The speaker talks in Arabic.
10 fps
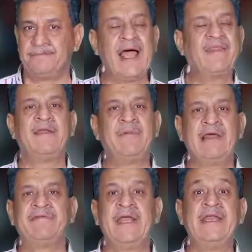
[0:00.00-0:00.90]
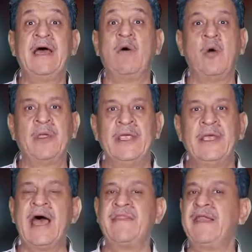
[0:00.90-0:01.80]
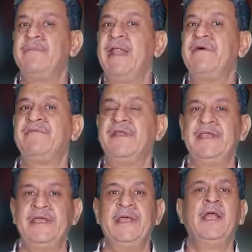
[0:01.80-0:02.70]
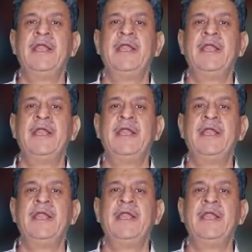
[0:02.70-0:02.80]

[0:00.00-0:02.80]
هذا الملف النووي هذا الملف اللي